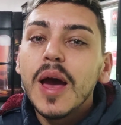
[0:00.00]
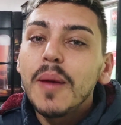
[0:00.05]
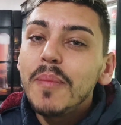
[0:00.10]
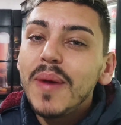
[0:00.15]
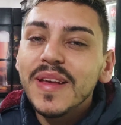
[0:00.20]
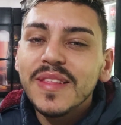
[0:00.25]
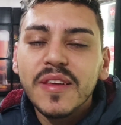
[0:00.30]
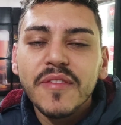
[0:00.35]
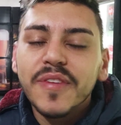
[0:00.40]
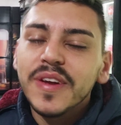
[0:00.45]

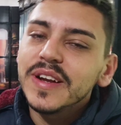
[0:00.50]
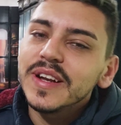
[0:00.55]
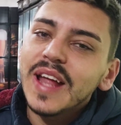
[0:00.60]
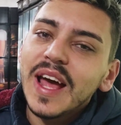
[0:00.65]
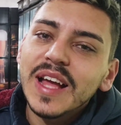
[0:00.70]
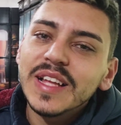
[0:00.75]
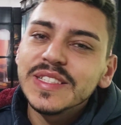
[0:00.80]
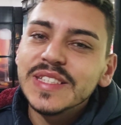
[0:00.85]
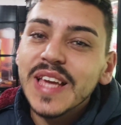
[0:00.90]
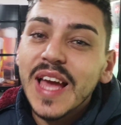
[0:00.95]
Mas a
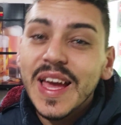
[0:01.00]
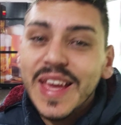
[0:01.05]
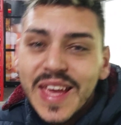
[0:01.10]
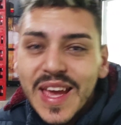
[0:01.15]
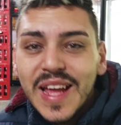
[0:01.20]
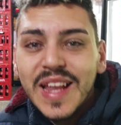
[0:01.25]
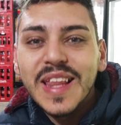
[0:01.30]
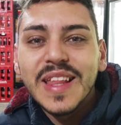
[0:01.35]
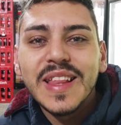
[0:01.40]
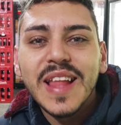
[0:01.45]
verdade e a
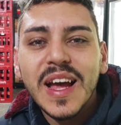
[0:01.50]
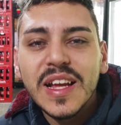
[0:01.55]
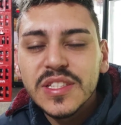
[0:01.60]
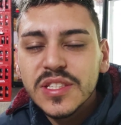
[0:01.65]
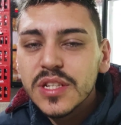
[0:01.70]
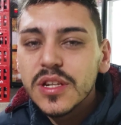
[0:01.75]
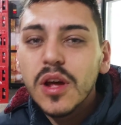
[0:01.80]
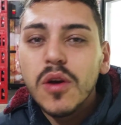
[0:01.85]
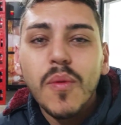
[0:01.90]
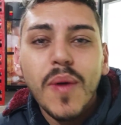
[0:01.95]

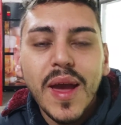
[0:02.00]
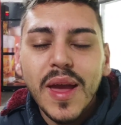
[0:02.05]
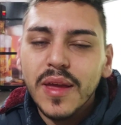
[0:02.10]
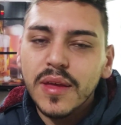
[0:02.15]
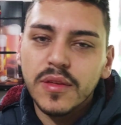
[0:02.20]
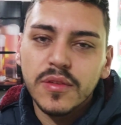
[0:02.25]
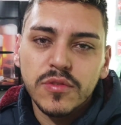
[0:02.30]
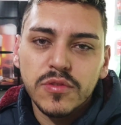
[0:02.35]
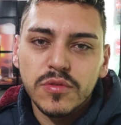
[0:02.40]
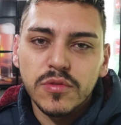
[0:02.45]
realidade não é
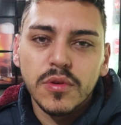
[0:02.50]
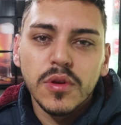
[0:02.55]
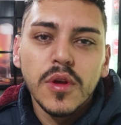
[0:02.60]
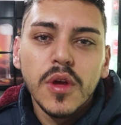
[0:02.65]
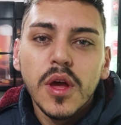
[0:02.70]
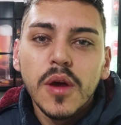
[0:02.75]
isso.